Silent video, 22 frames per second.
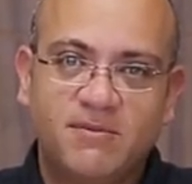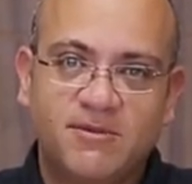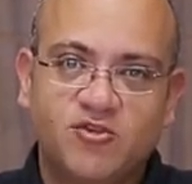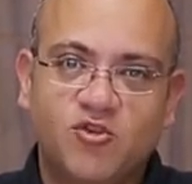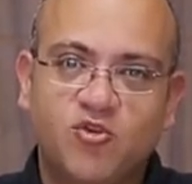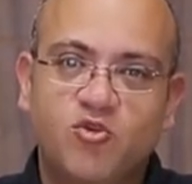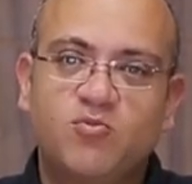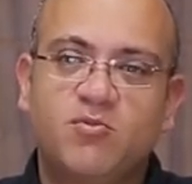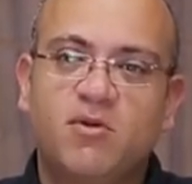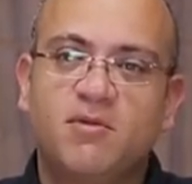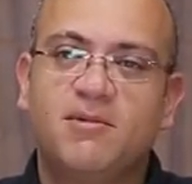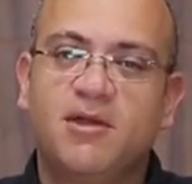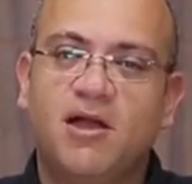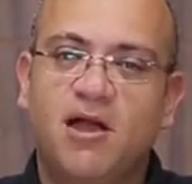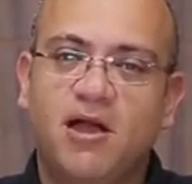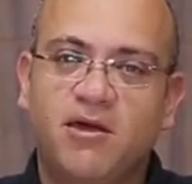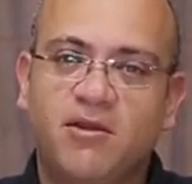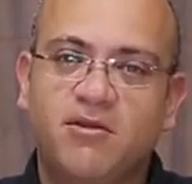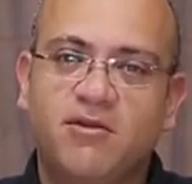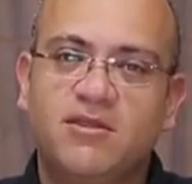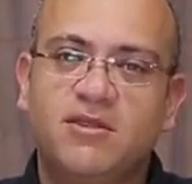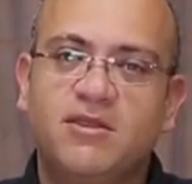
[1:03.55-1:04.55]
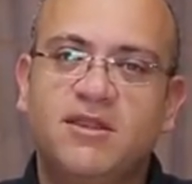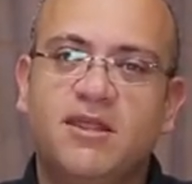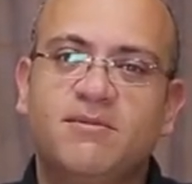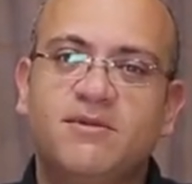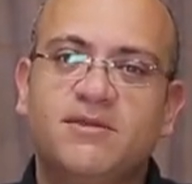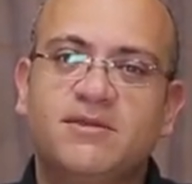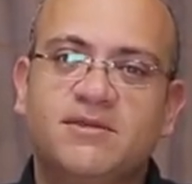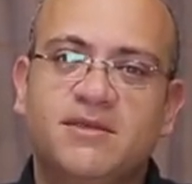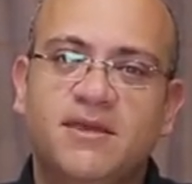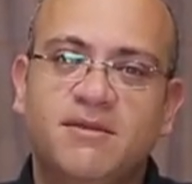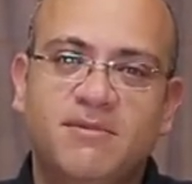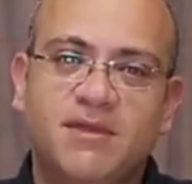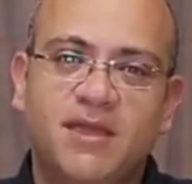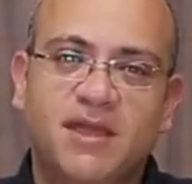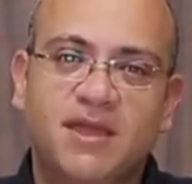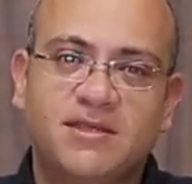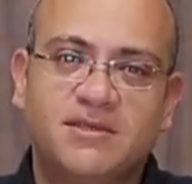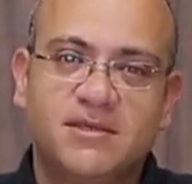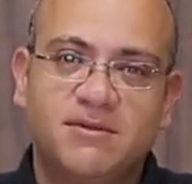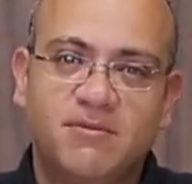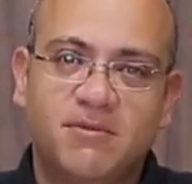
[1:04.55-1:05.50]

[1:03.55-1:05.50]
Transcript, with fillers: مصحوبه باعراض ده بنسمي هذا